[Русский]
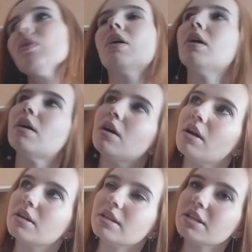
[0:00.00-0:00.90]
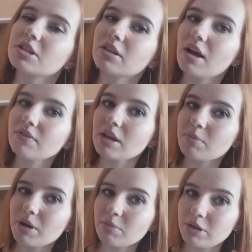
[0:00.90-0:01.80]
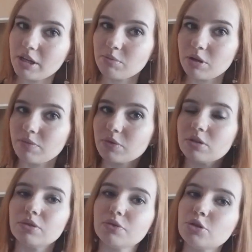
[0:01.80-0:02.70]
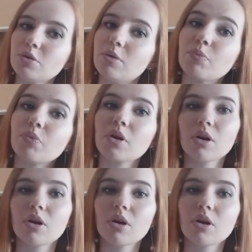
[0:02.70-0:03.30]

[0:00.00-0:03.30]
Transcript: Э, знаете, главная проблема э, в чем?